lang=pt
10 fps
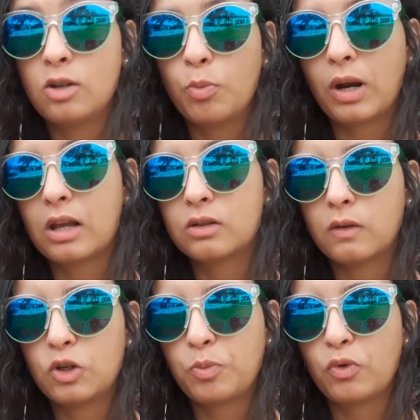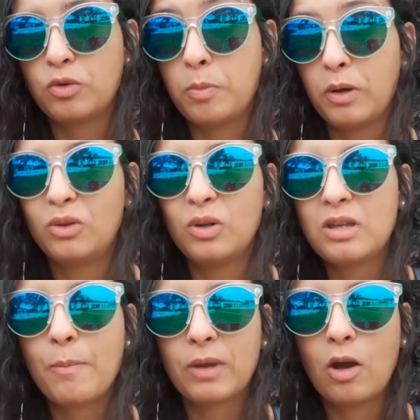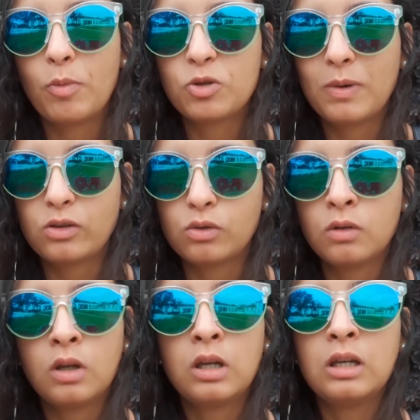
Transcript: Se eu por acaso não responde me perdoe, é porque realmente passou.